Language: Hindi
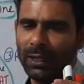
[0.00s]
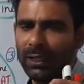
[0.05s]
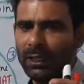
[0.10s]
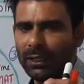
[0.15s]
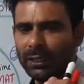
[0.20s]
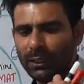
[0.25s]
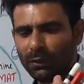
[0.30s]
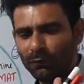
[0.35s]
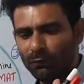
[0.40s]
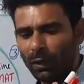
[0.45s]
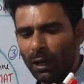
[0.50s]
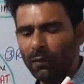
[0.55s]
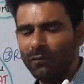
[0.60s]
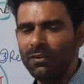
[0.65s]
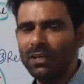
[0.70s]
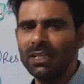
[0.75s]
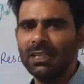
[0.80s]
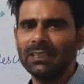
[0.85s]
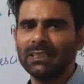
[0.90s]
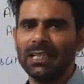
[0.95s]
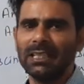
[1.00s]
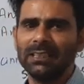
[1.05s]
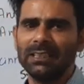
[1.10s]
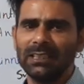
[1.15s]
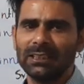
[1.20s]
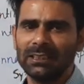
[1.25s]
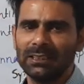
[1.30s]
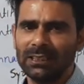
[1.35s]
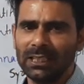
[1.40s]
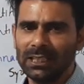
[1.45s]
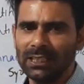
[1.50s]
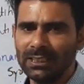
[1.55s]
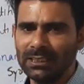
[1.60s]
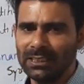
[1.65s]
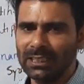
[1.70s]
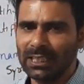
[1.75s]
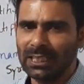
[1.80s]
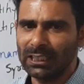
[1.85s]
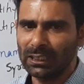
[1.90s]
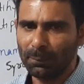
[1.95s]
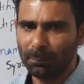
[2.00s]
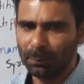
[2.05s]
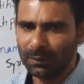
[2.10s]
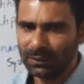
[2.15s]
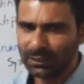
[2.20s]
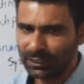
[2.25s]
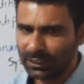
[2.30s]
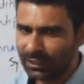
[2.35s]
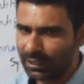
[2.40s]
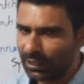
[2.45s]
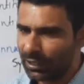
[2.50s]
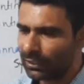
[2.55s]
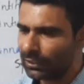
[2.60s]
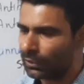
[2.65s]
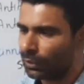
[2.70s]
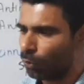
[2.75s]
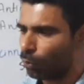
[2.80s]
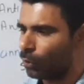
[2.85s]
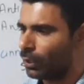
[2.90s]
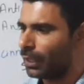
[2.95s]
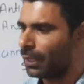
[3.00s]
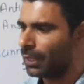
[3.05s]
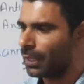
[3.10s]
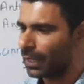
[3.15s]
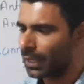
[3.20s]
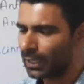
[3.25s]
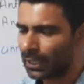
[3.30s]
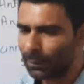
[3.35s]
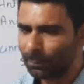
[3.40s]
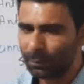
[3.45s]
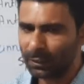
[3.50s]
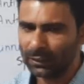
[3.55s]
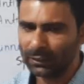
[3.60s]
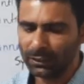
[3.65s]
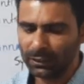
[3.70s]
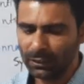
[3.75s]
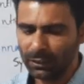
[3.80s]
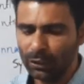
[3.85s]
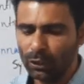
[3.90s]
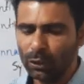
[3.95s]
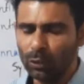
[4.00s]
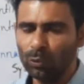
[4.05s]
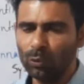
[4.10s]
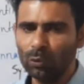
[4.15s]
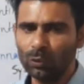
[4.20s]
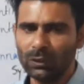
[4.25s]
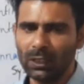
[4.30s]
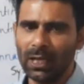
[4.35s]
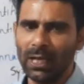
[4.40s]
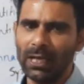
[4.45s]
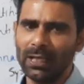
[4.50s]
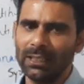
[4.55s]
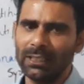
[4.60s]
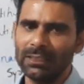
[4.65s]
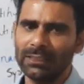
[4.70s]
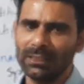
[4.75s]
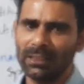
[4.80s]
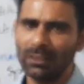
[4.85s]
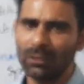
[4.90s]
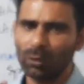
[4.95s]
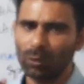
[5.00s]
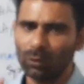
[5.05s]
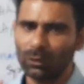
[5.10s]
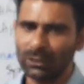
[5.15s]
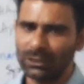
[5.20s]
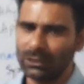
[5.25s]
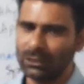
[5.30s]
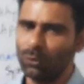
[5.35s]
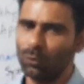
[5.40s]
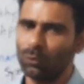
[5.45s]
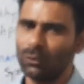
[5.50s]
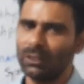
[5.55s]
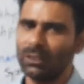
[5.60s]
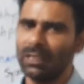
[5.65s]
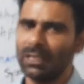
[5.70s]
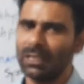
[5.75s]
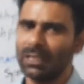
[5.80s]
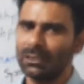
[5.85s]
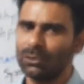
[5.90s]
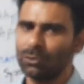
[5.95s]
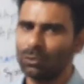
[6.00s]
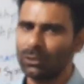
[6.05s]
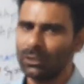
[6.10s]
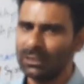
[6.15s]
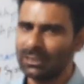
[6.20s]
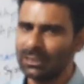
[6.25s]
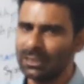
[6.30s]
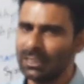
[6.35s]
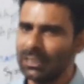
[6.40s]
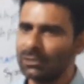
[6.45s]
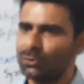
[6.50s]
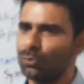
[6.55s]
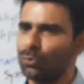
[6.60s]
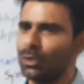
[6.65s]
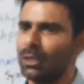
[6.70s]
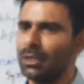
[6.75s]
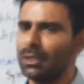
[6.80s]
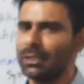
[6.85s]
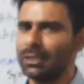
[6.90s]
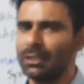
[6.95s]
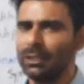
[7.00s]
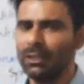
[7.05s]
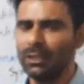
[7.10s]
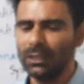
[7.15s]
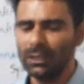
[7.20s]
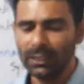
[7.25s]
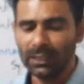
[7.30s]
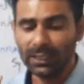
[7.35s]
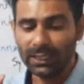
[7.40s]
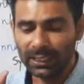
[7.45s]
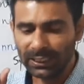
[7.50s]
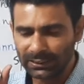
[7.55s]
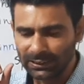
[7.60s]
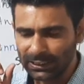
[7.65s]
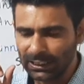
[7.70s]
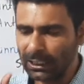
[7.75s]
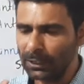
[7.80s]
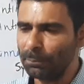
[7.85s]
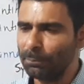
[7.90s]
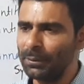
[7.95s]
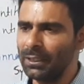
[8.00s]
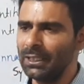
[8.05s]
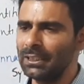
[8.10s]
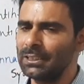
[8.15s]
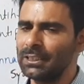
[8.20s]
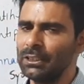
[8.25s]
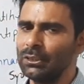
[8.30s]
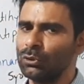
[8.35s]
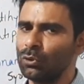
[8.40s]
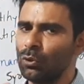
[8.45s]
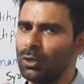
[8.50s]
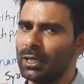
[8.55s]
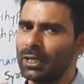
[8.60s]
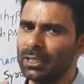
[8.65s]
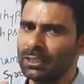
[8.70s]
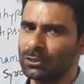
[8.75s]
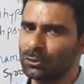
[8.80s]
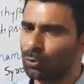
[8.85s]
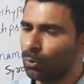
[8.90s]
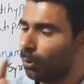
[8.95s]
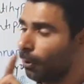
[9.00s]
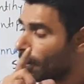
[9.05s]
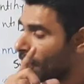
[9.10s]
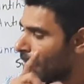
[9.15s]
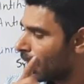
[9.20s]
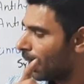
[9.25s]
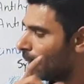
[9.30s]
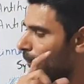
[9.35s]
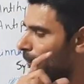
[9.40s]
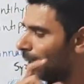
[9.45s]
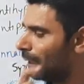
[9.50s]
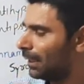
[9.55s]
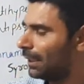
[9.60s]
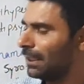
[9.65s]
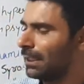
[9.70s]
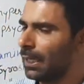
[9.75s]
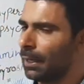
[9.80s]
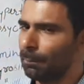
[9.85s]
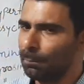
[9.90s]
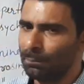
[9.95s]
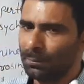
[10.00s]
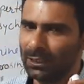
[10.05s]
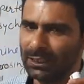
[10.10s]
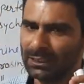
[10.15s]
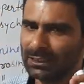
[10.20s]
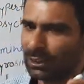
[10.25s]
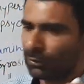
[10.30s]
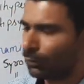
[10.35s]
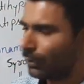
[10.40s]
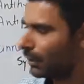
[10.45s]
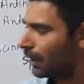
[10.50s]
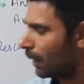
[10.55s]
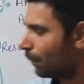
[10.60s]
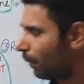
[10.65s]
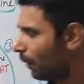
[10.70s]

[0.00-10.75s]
है कि फाइव डिग्री सेल्सियस से नीचे का टेम्परेचर ये ड्रग टोलेट नहीं कर पाती दूसरा है कि इसकी ग्रोथ अच्छी होती है अगर इसको एसिडिक सोयल की एसिडिक पीएच की सोयल अगर इसको मिलती है पीएच क्या होगी नियर